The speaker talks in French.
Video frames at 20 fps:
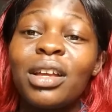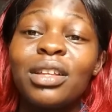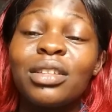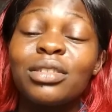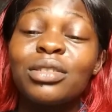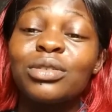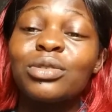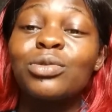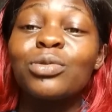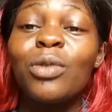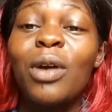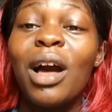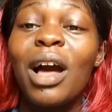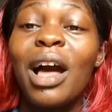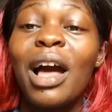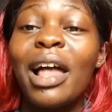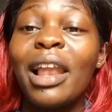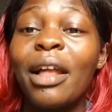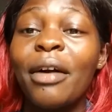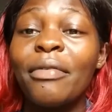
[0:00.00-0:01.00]
Soit
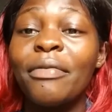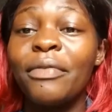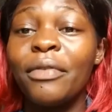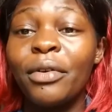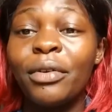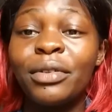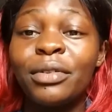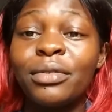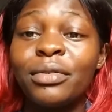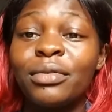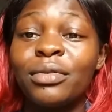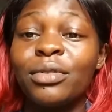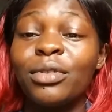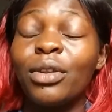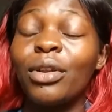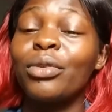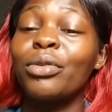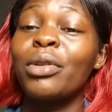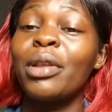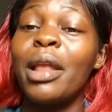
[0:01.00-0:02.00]
à la fin,
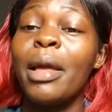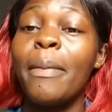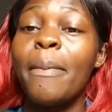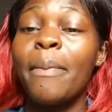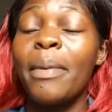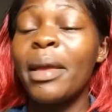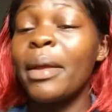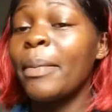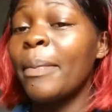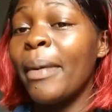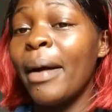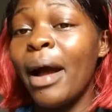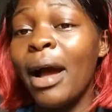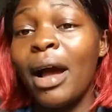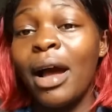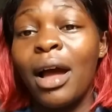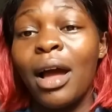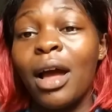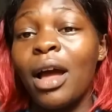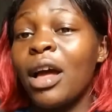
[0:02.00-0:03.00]
on ne les paye
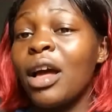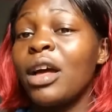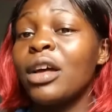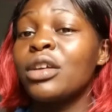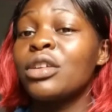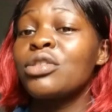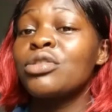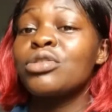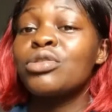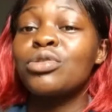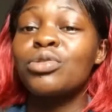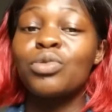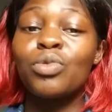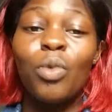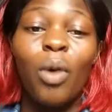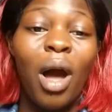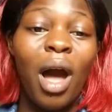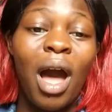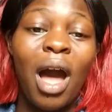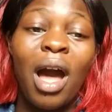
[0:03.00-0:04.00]
pas.
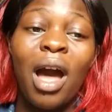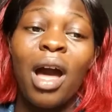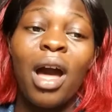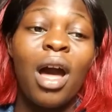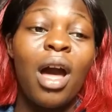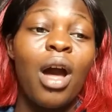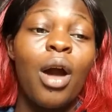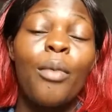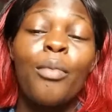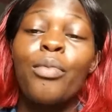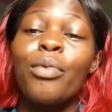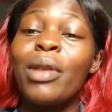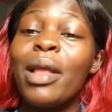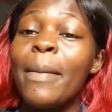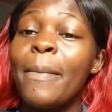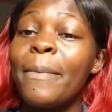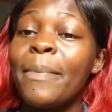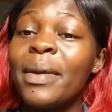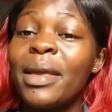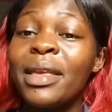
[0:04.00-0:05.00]
Soit pour les
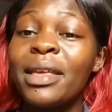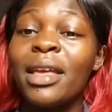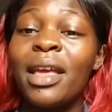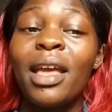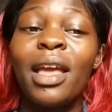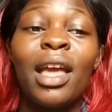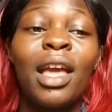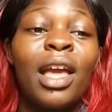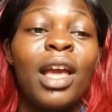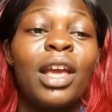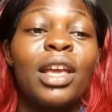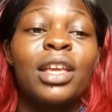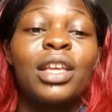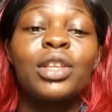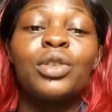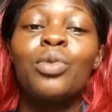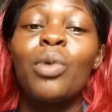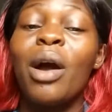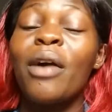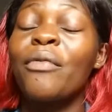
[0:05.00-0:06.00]
payer,
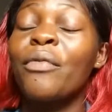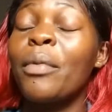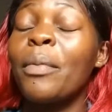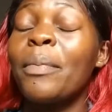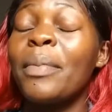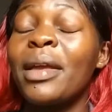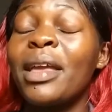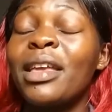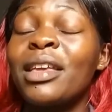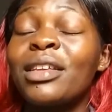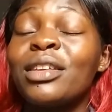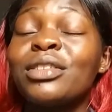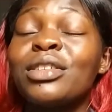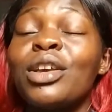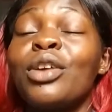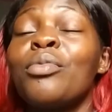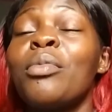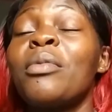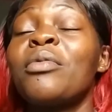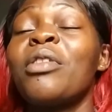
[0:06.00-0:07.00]
ils doivent payer,
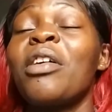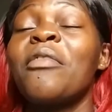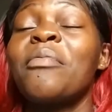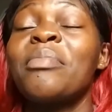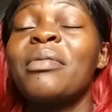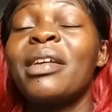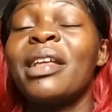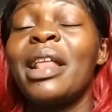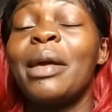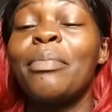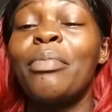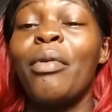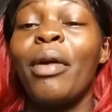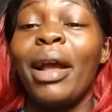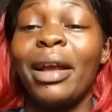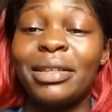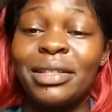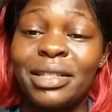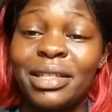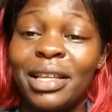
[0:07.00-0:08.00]
eux-mêmes doivent payer les pots
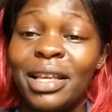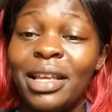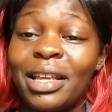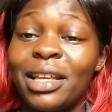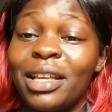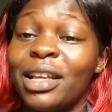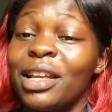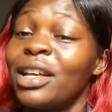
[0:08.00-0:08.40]
cassés.